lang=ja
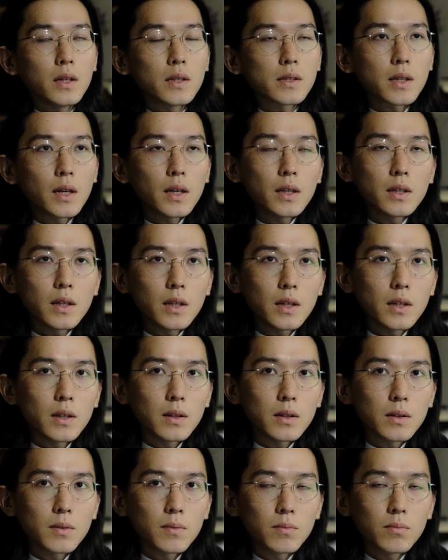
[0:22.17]
最
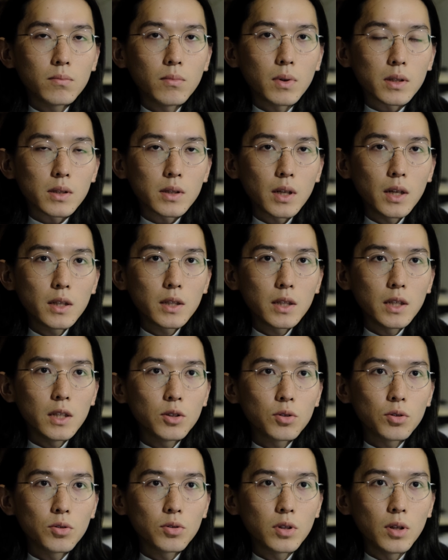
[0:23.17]
近
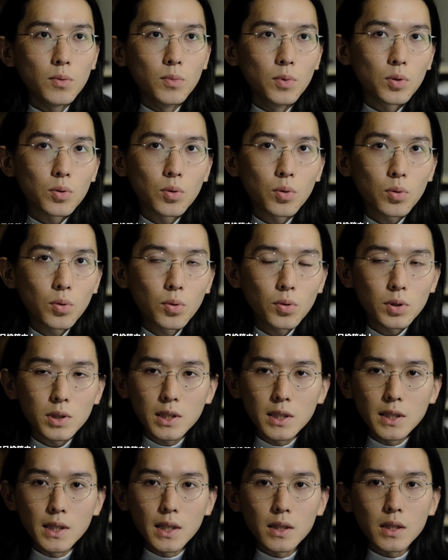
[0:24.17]
といってもここ
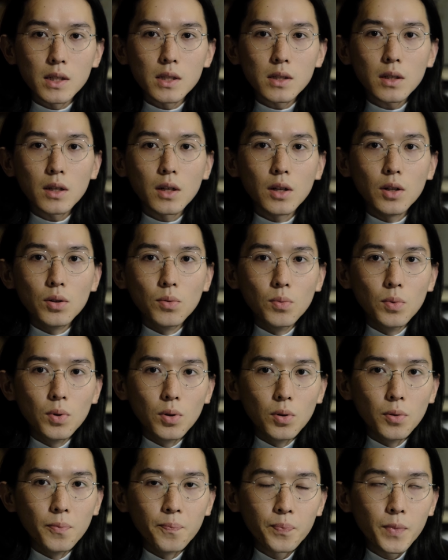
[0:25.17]
1年ですけれど
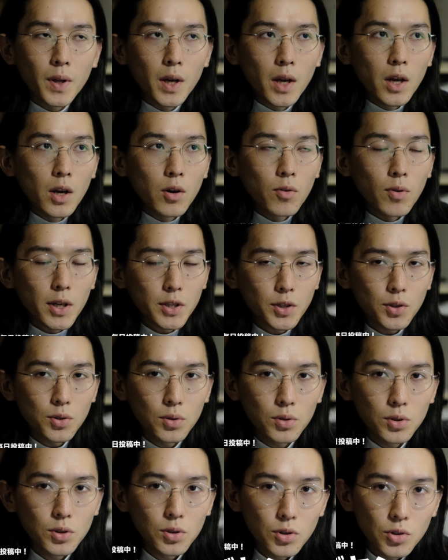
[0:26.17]
も、
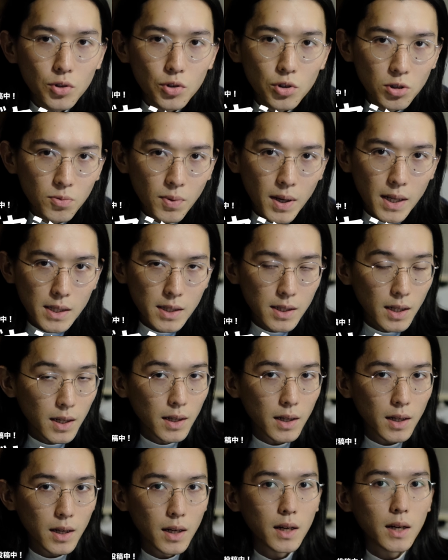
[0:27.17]
ファッション YouTuber さ
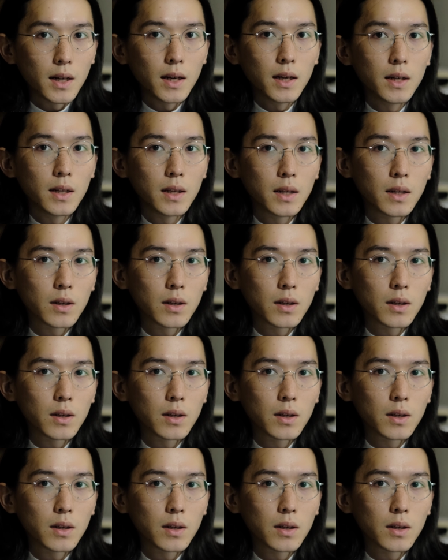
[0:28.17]
んが